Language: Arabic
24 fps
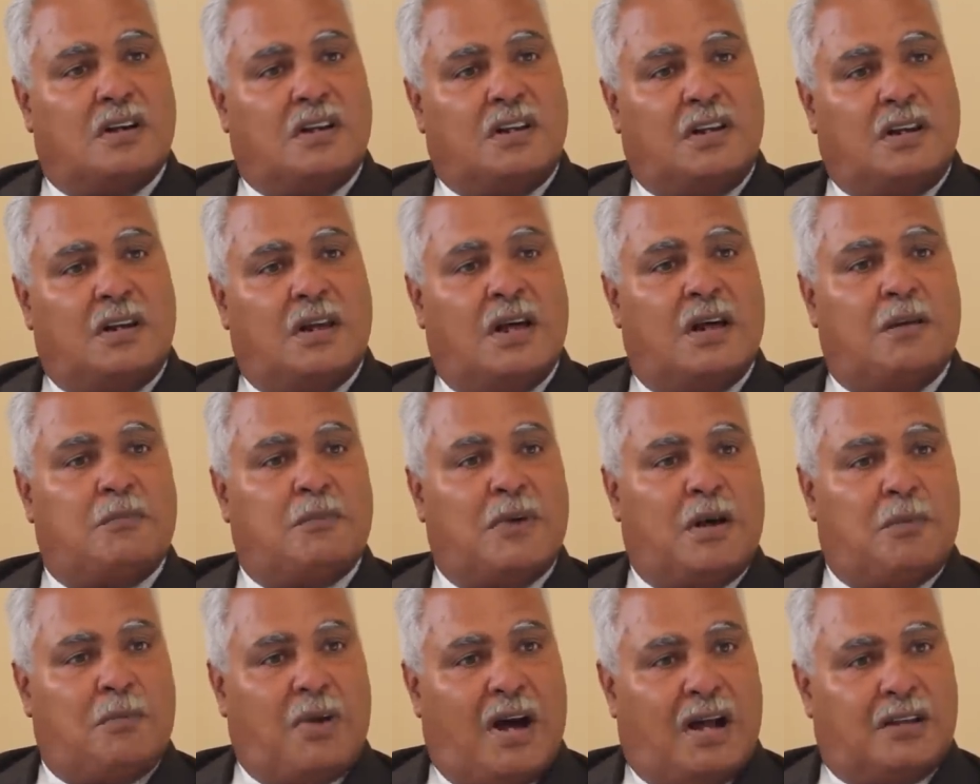إلا
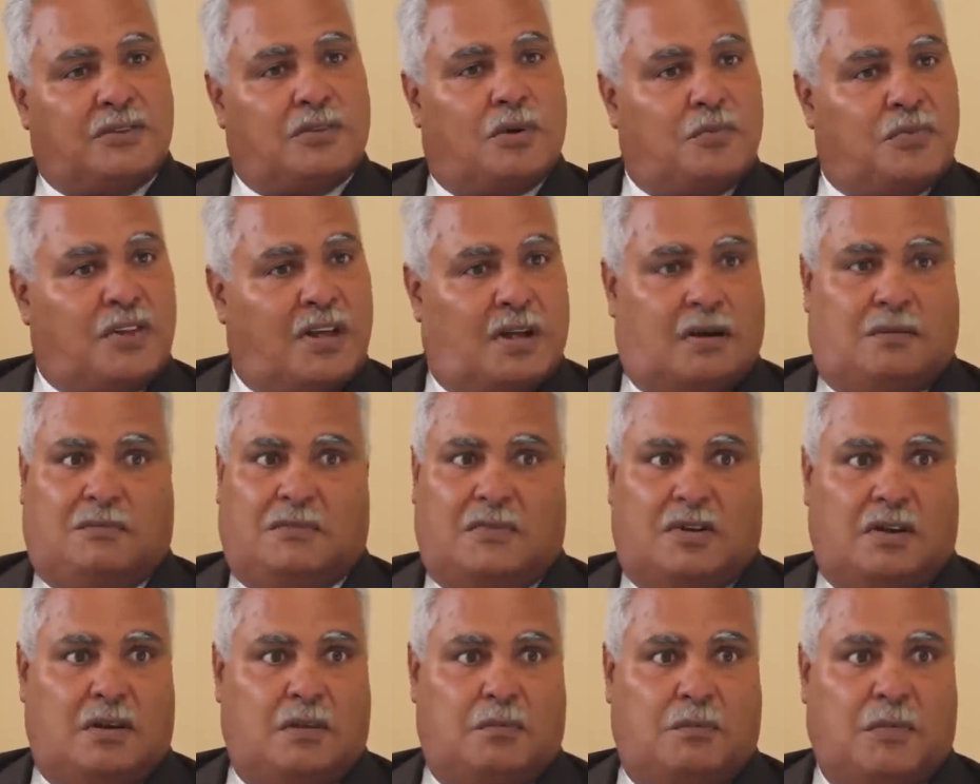ما بعد رمضان
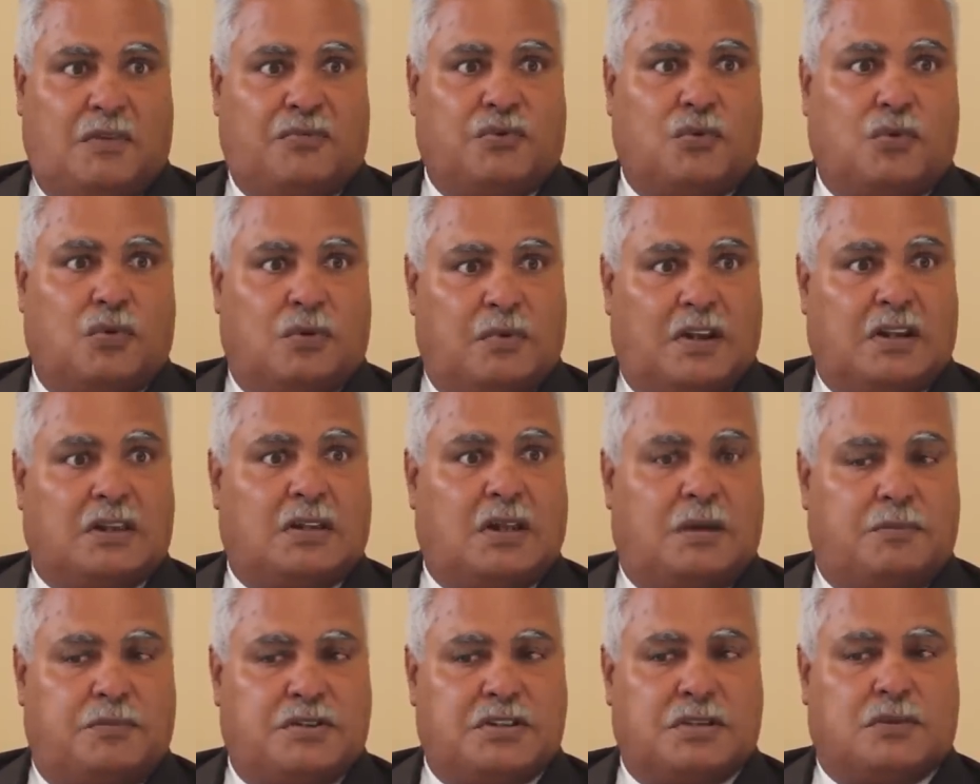المفروض
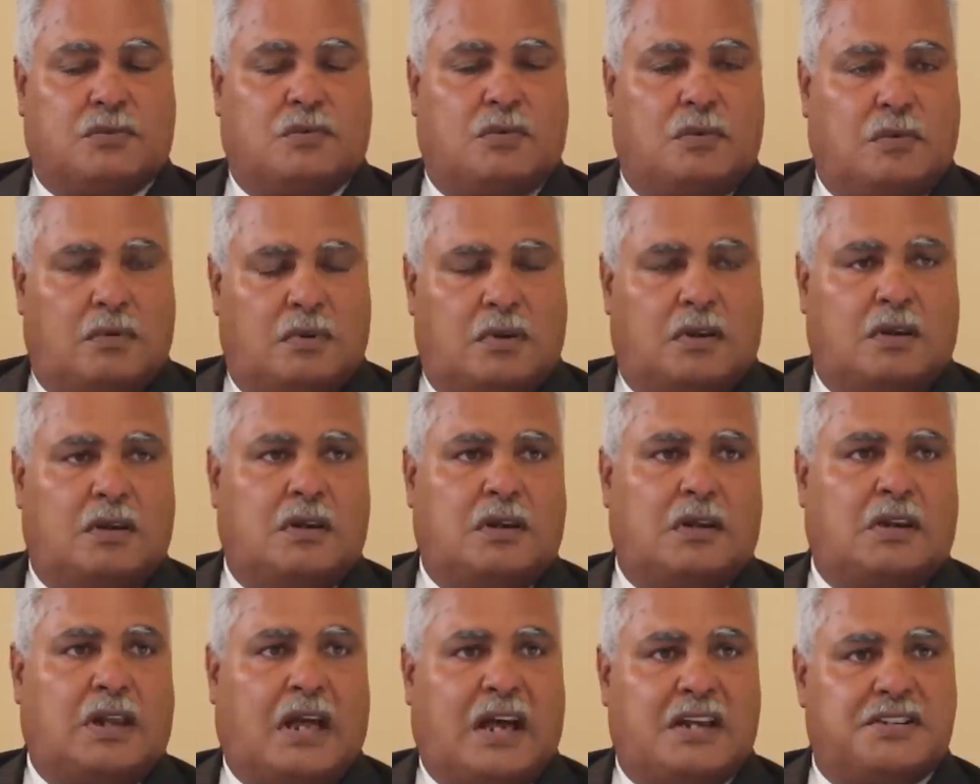معناتها باش تكون
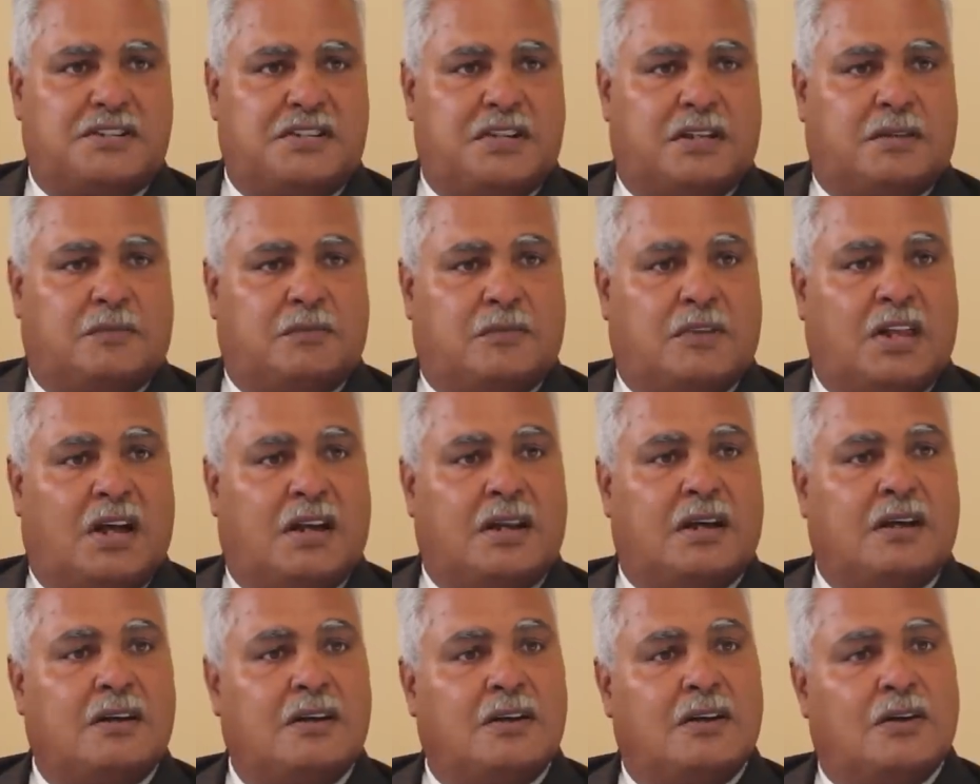الحاجيات
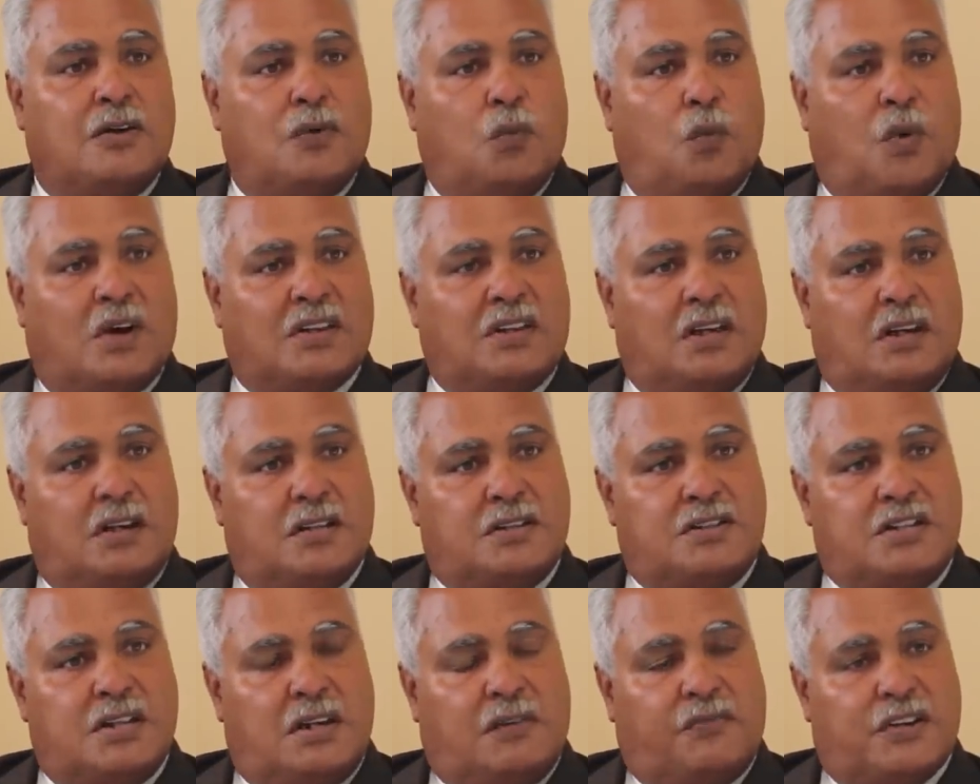نتاعنا وقت اللي
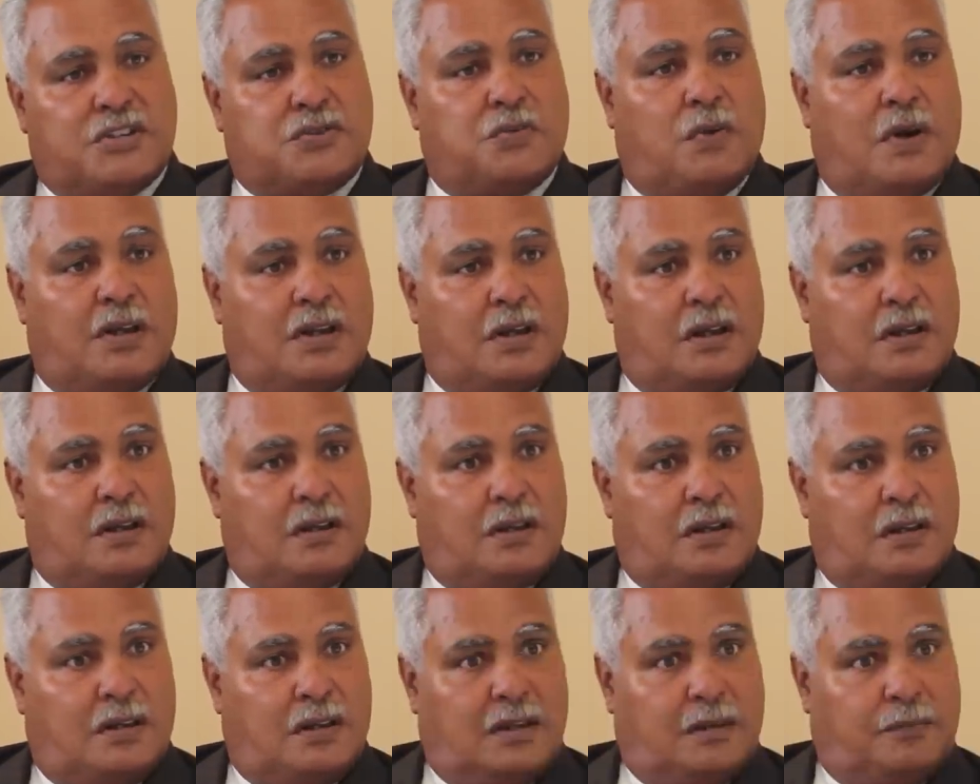تجي الفجوة
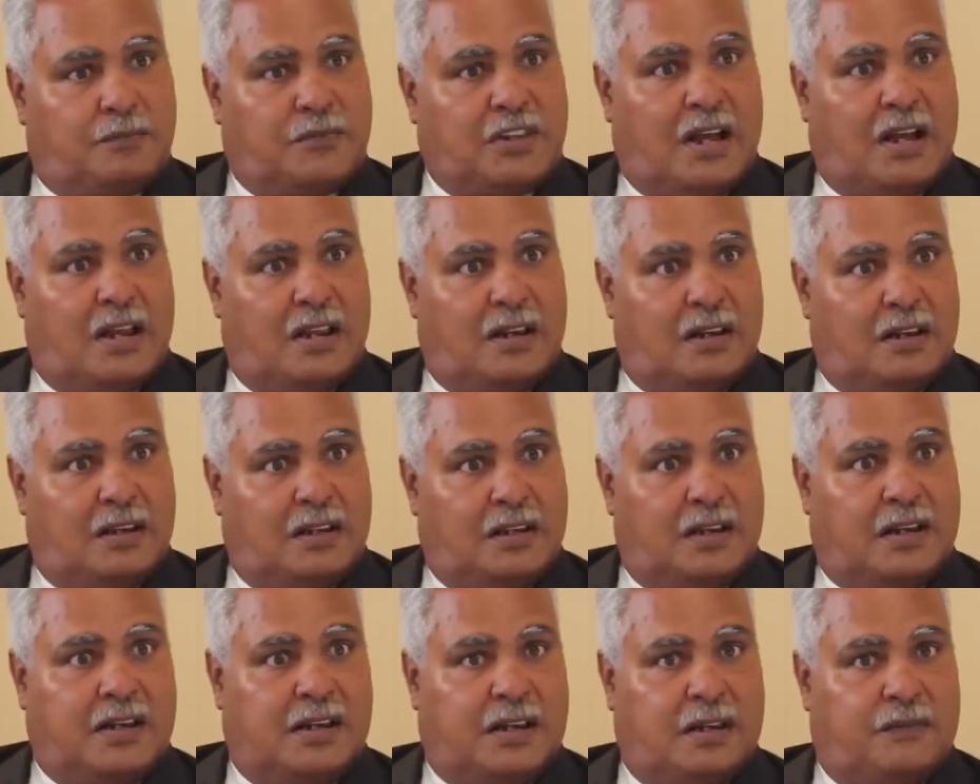اللي نتاع
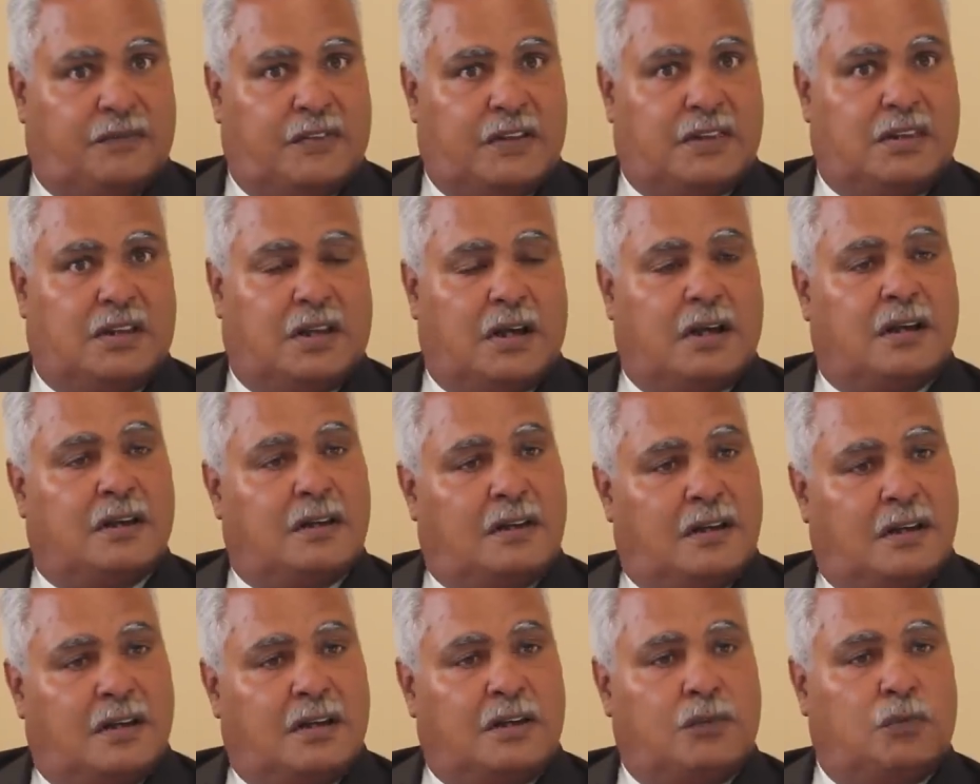الخريف هذيك
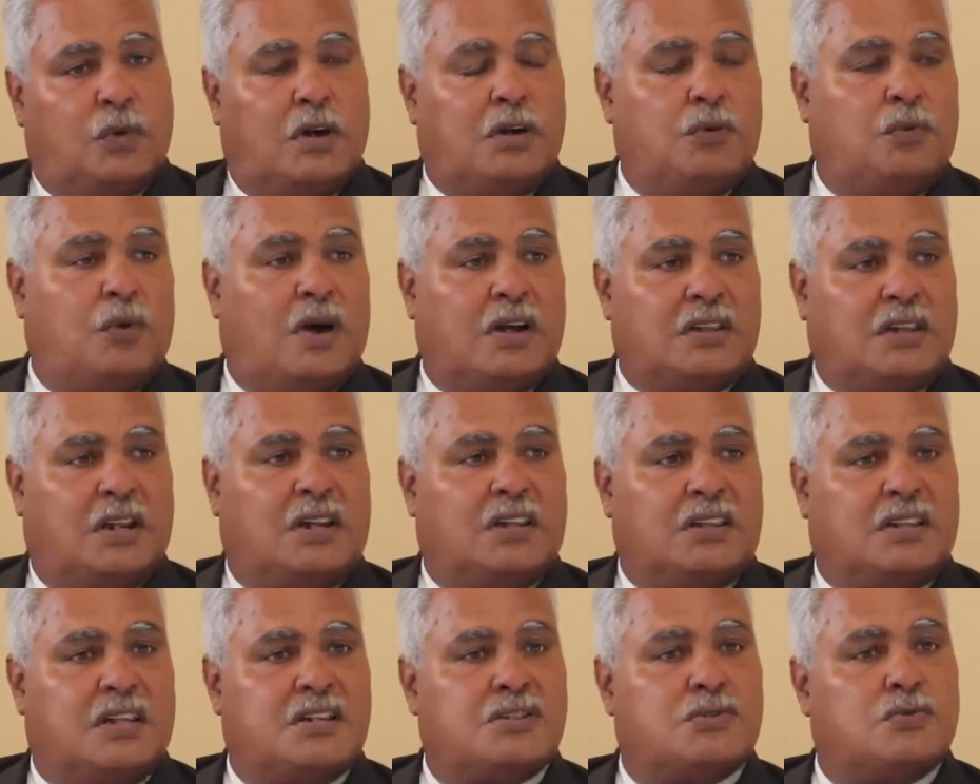نولي
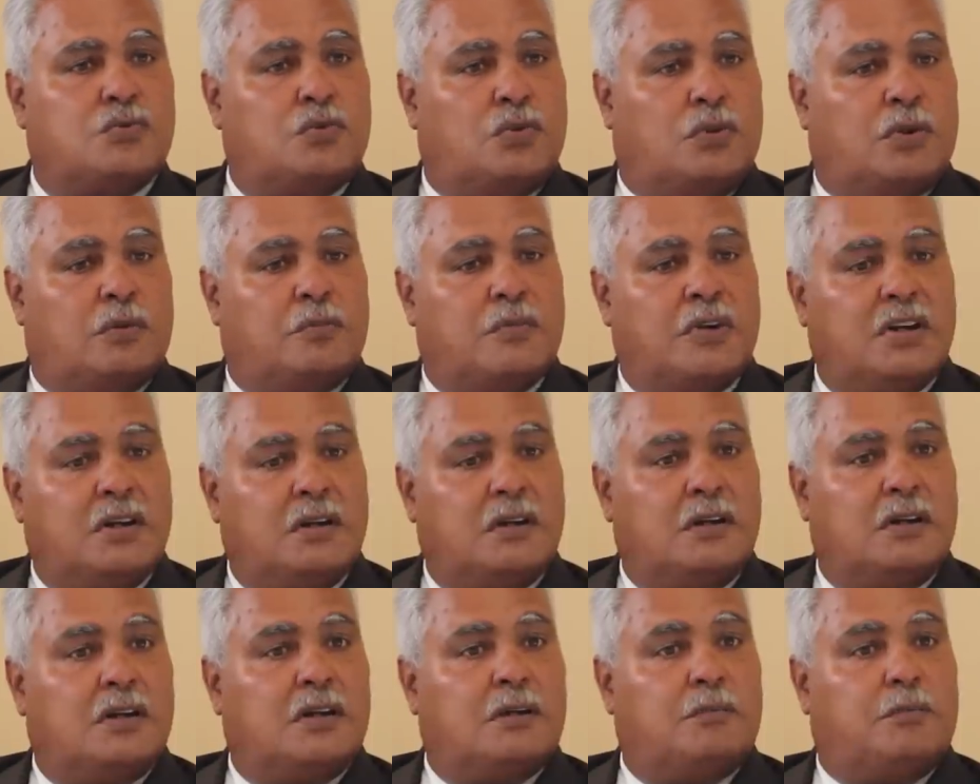وقتنا نلتجؤوا لهم
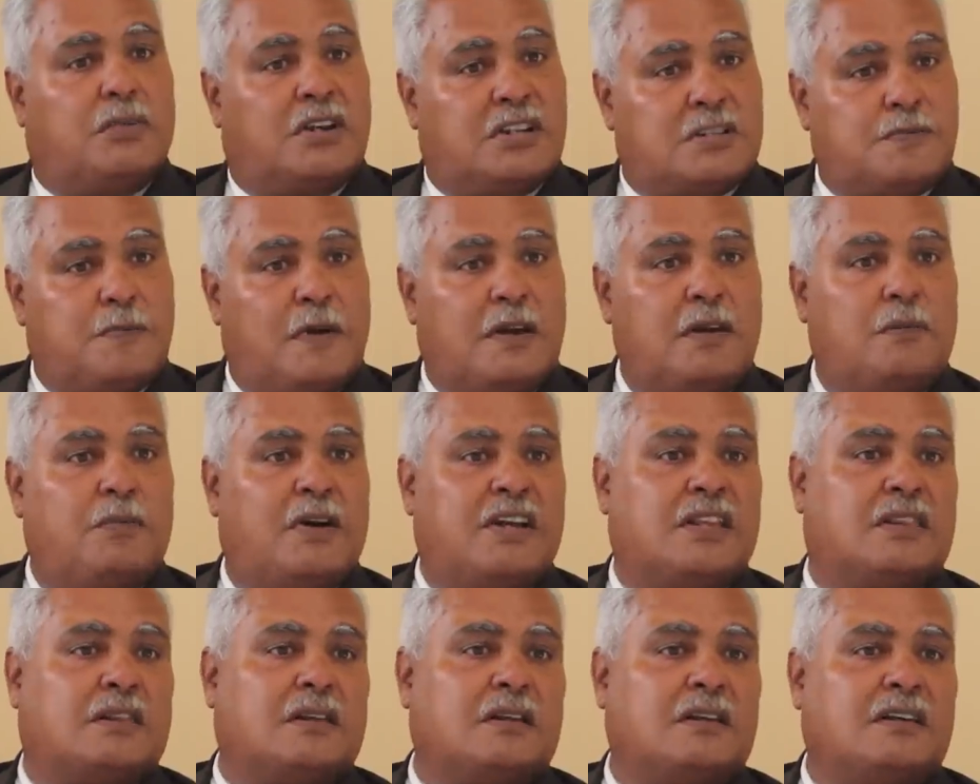بالنسبة
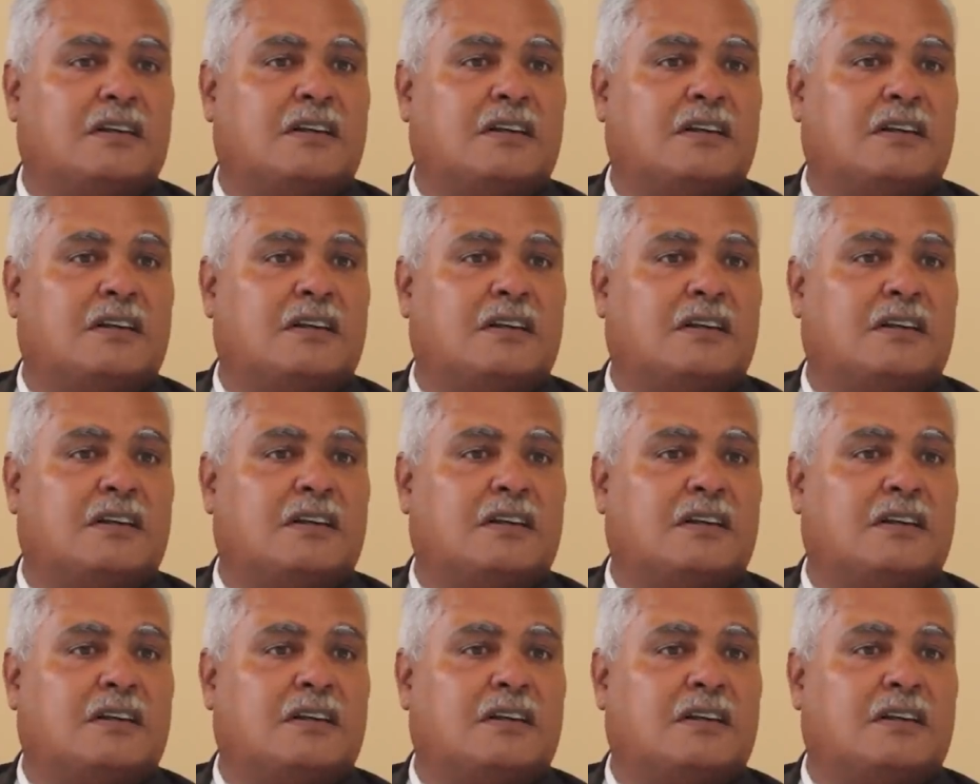للبيض